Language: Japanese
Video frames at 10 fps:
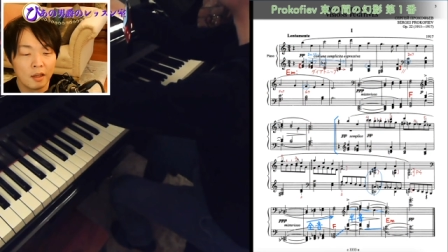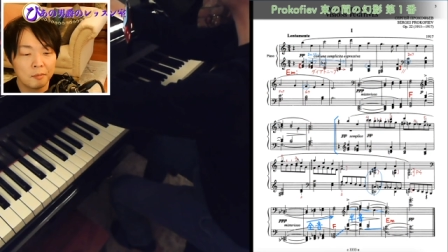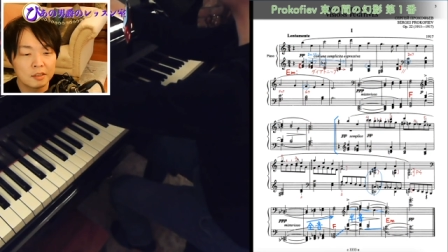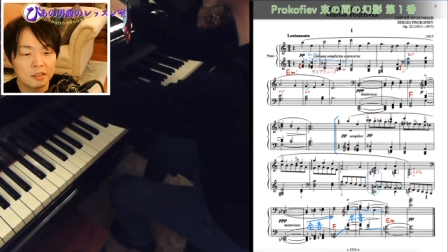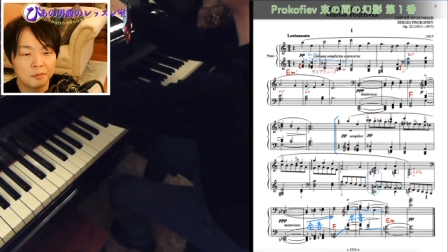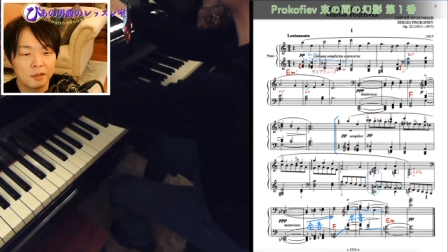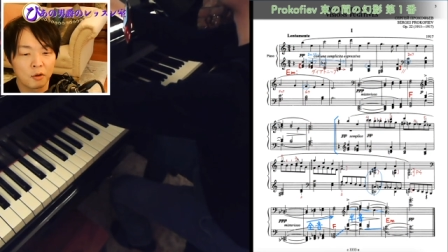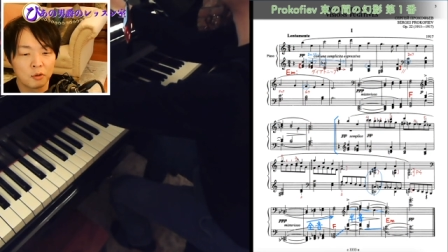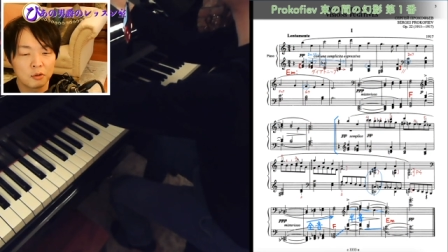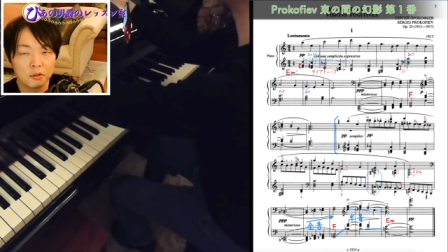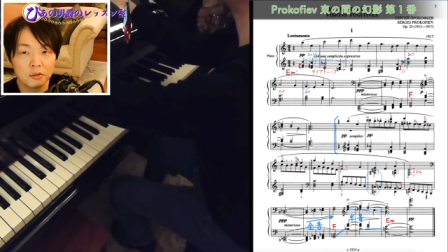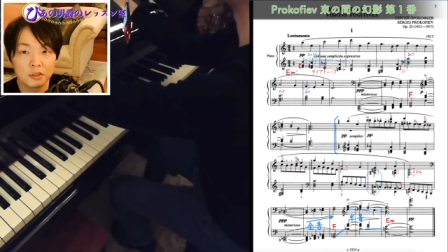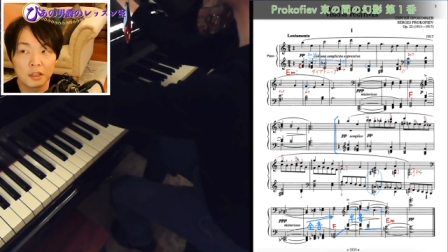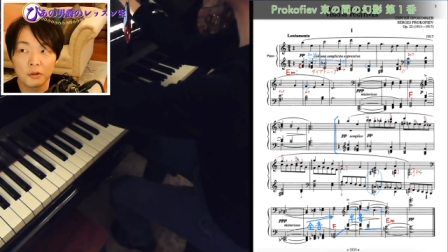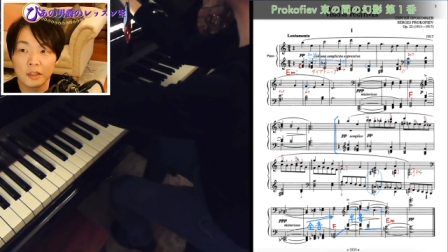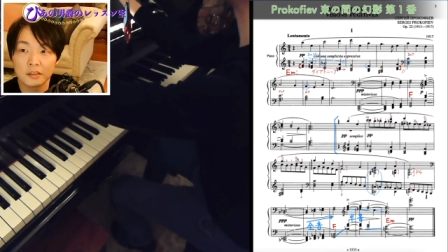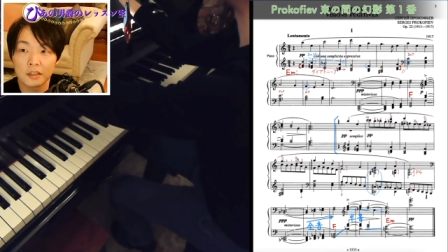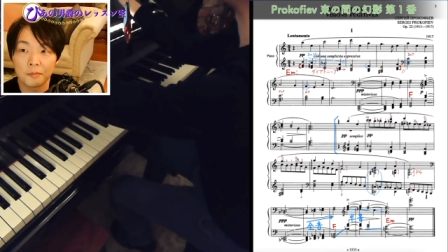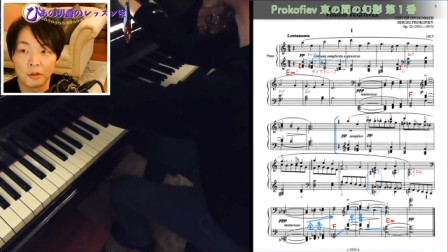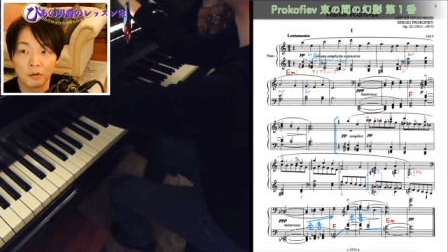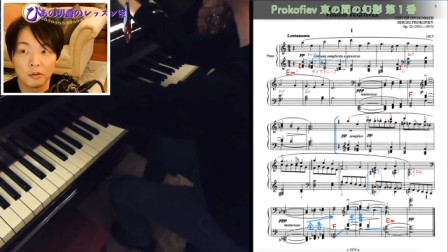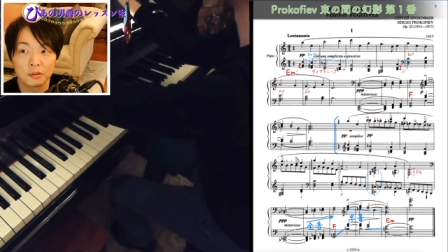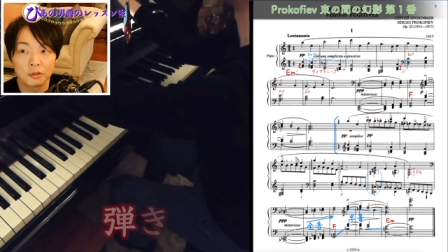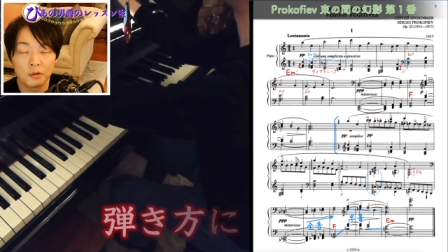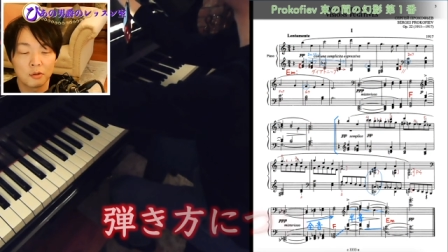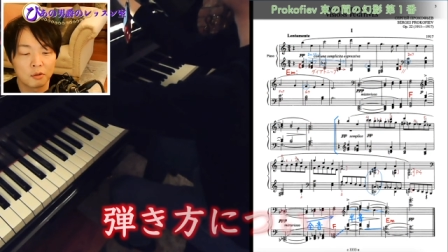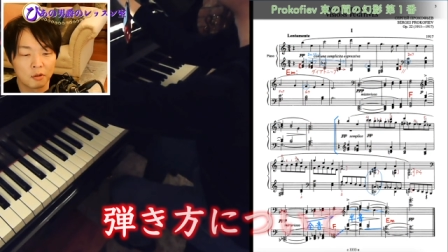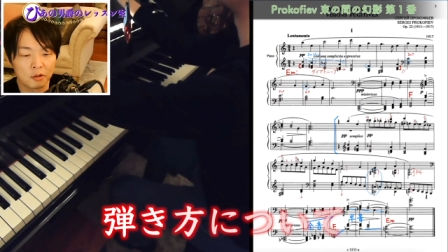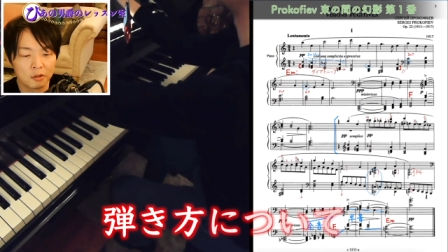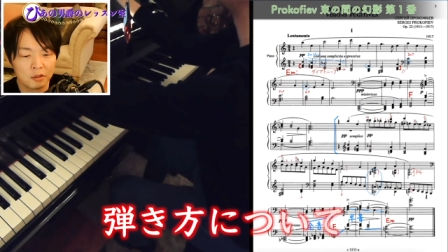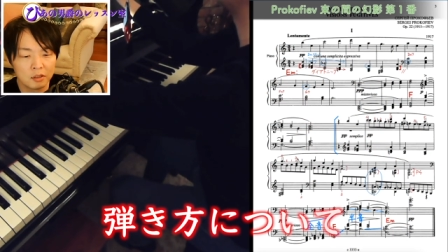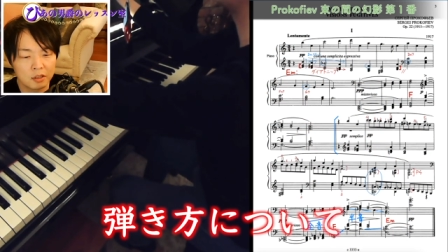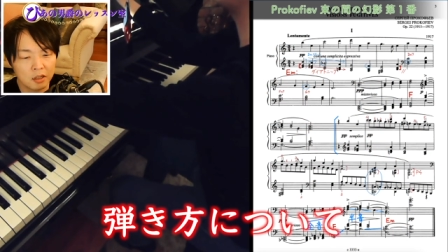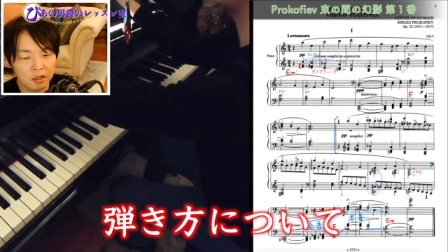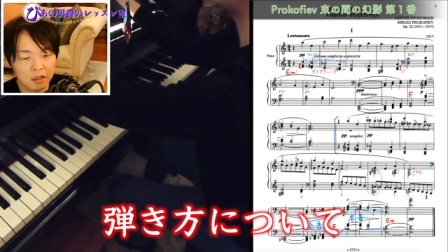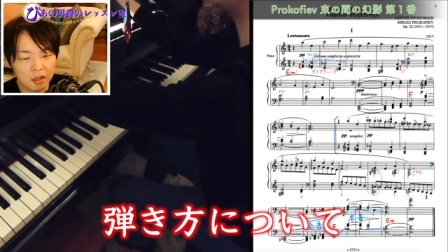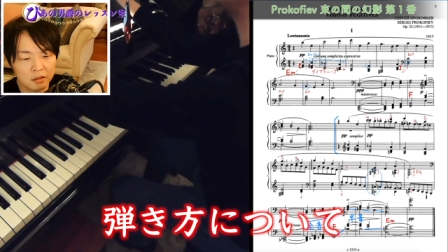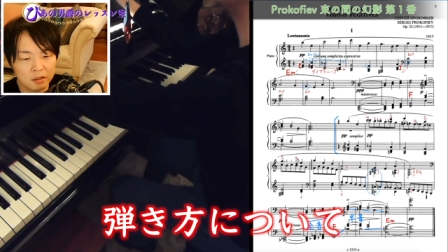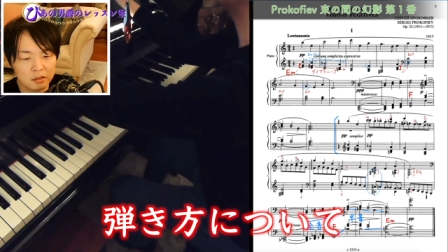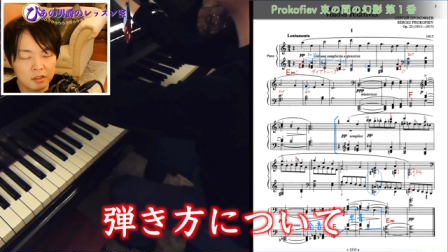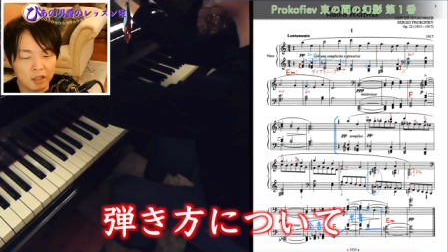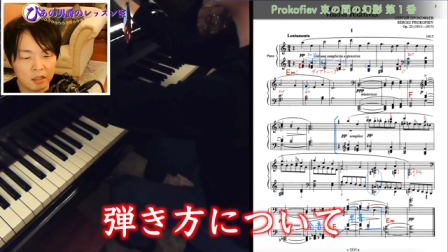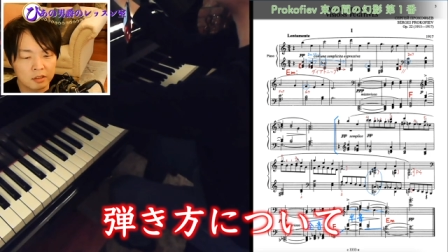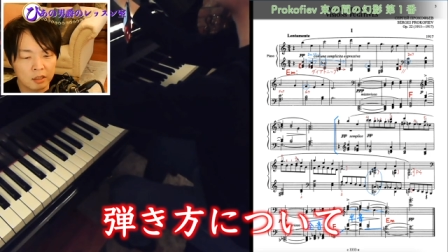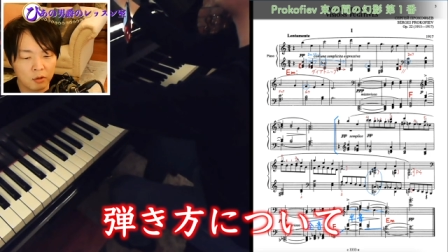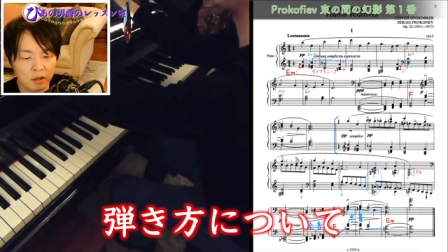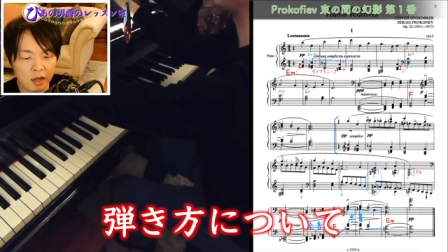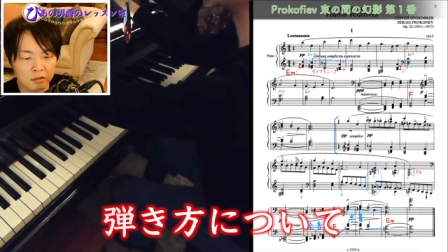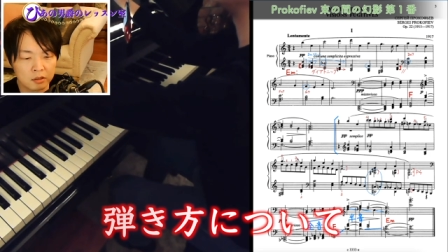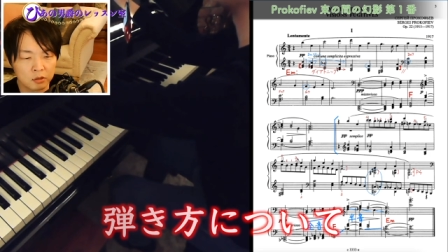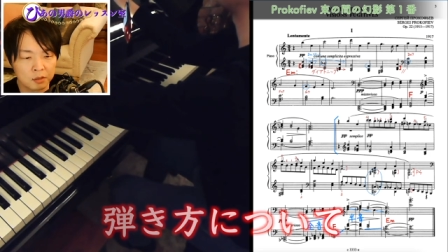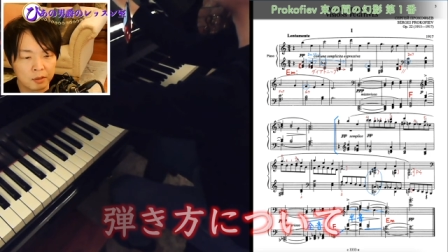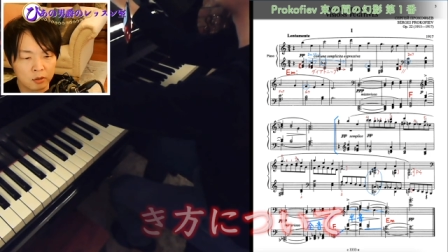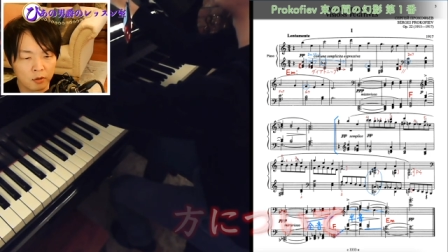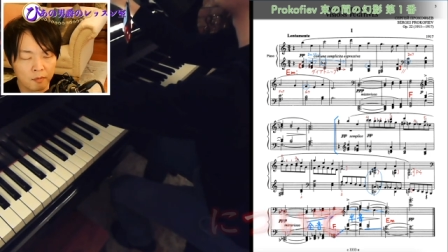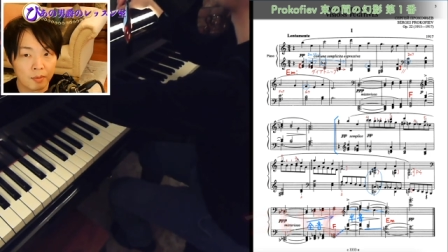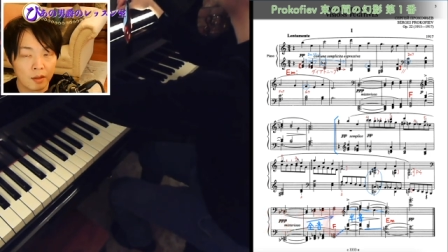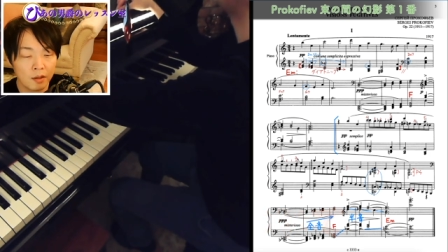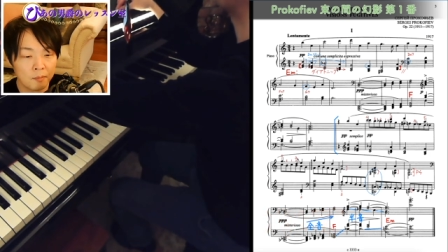う。まずはじめにこの曲を弾きこなすための奏法、弾き方についてざっと確認をしましょう。